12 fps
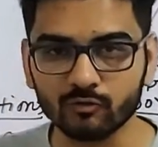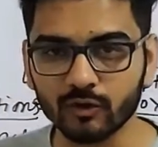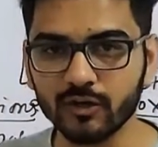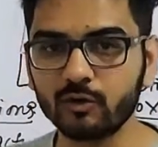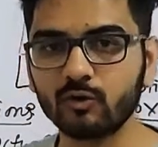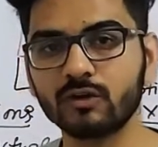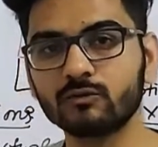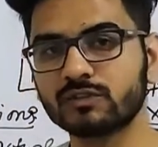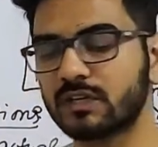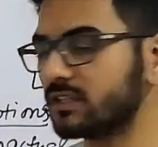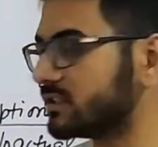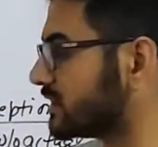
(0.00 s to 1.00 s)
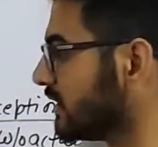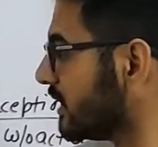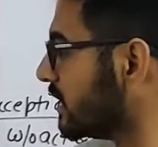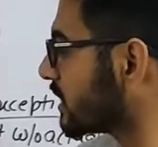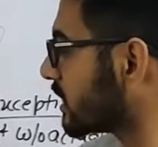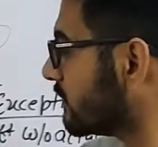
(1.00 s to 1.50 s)
वॉइड होगा वो सारी चीज़ें
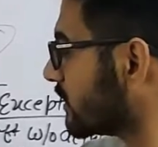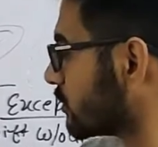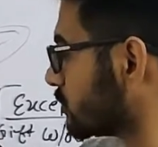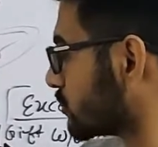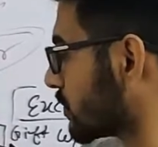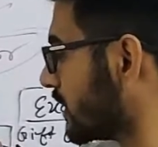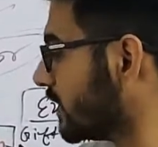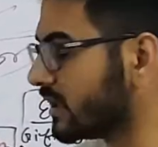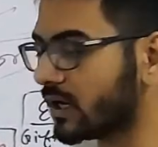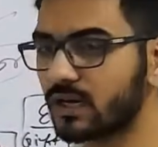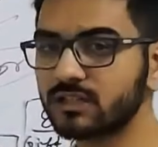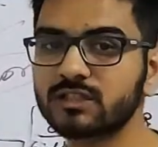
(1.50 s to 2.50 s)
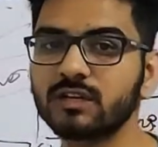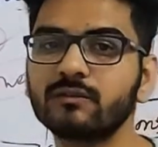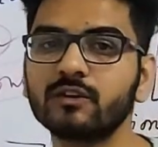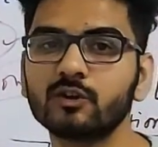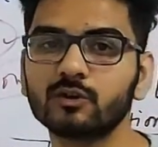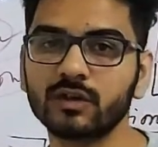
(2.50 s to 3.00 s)
कवर कर चुके हैं आज की
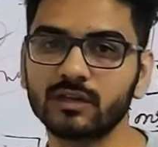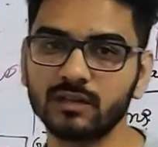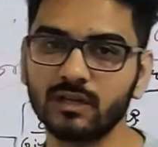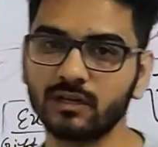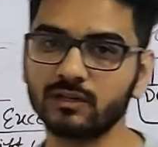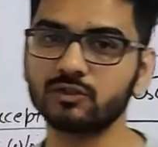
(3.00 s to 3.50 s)
वीडियो के अंदर